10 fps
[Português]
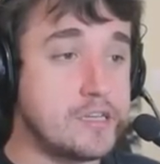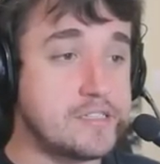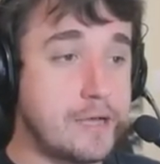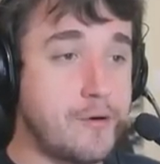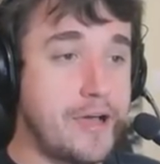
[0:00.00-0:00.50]

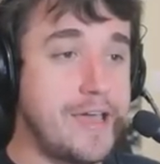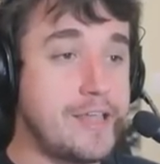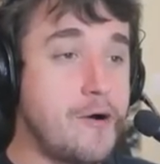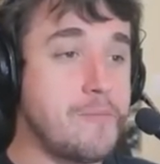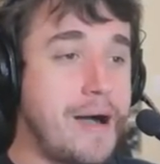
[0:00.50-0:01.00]
Sai
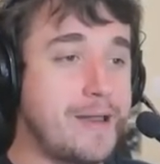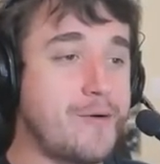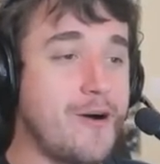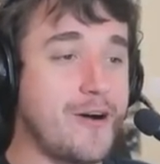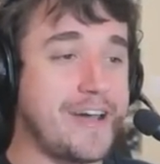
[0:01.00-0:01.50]
correndo, o Mario
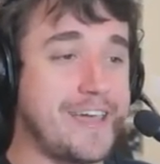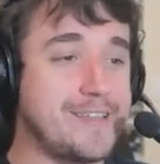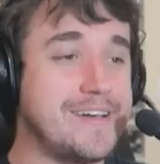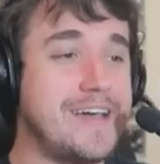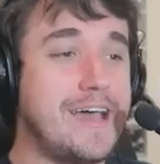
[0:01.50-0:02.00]

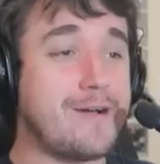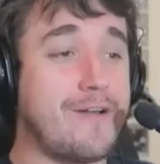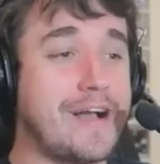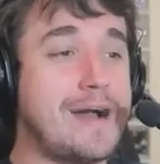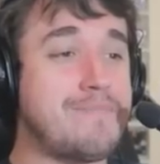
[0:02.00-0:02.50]
correndo. Ele
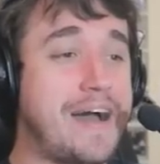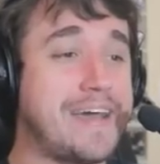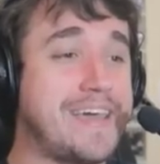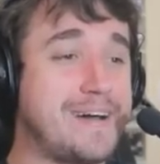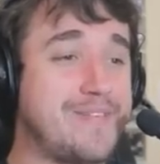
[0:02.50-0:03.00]
coloca a
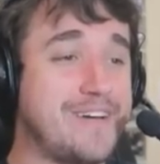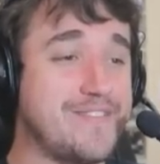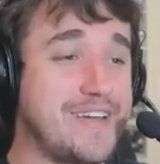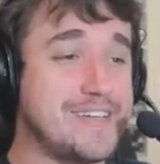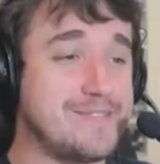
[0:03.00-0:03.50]
barriga pra
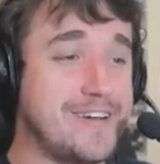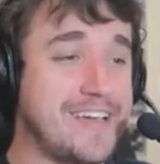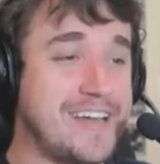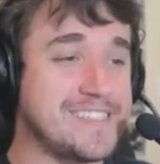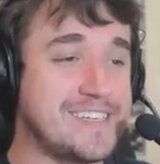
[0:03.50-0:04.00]
frente, é muito
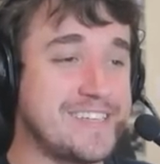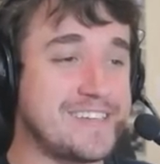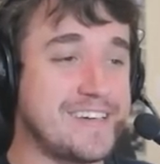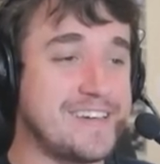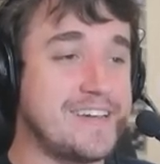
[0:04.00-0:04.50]
engraçado,
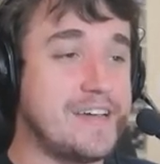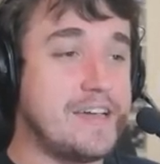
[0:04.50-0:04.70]
cara.